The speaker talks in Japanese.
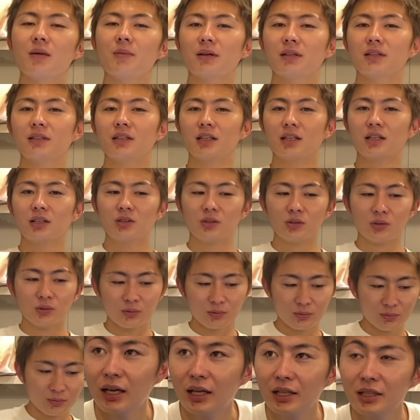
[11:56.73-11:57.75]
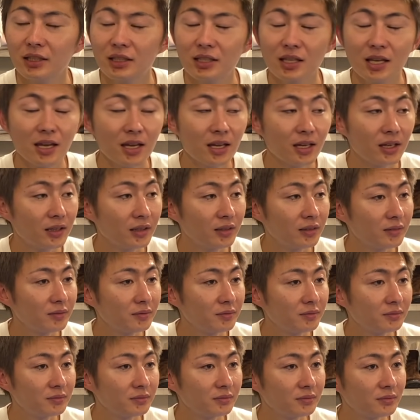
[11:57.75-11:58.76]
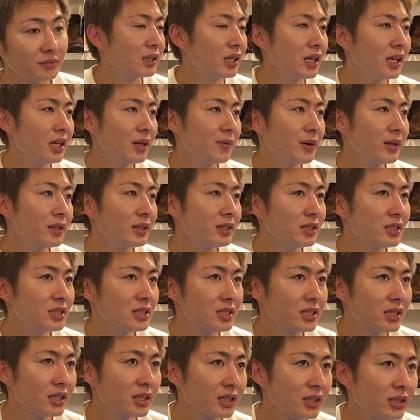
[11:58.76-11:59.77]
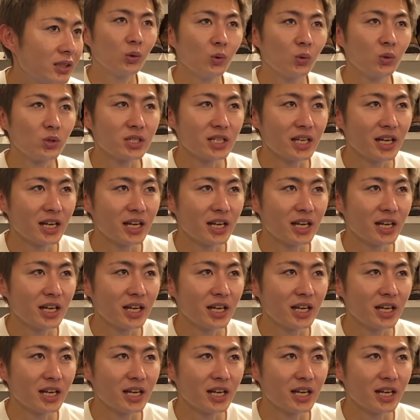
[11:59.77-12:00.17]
番だけど安定、うん、定番にして王者